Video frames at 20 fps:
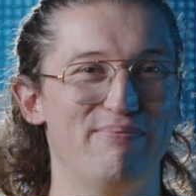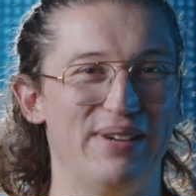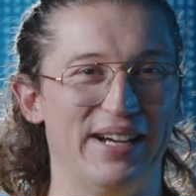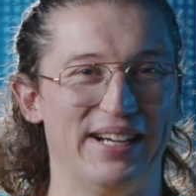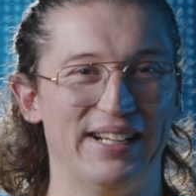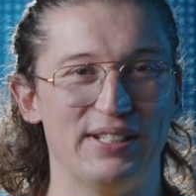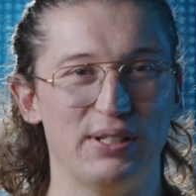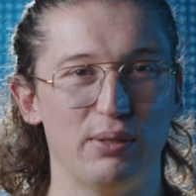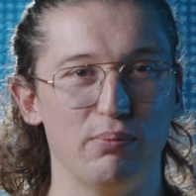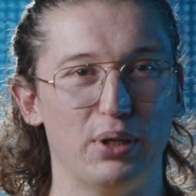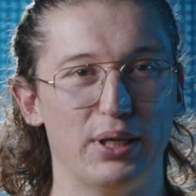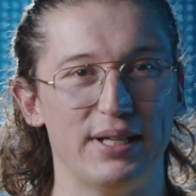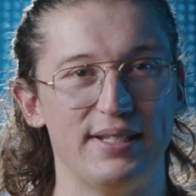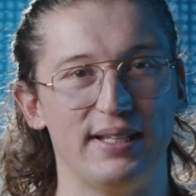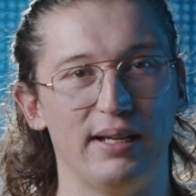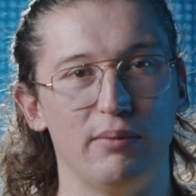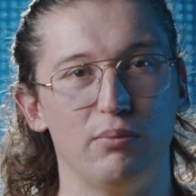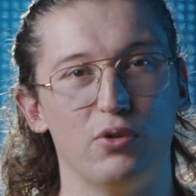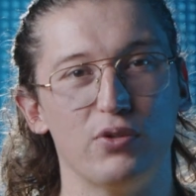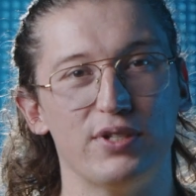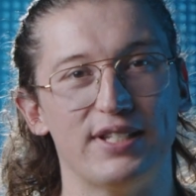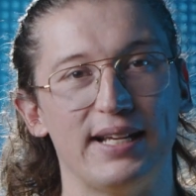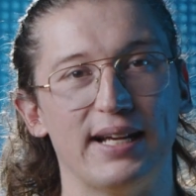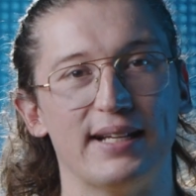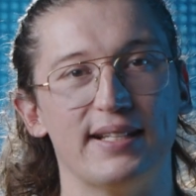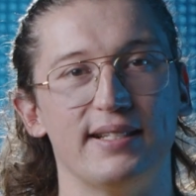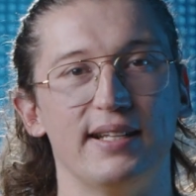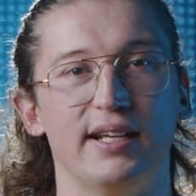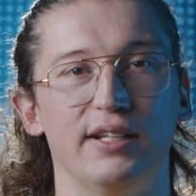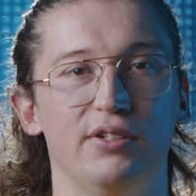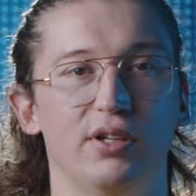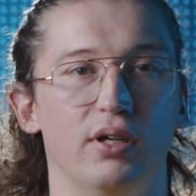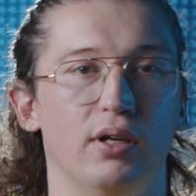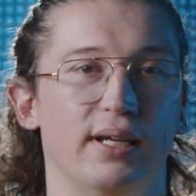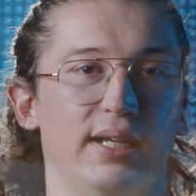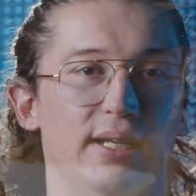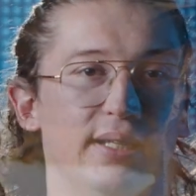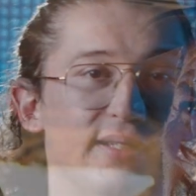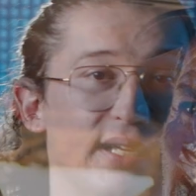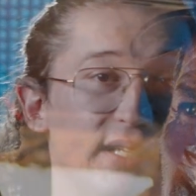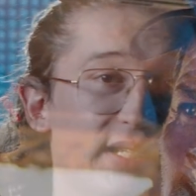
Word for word: Par exemple, récemment, Zack Snyder est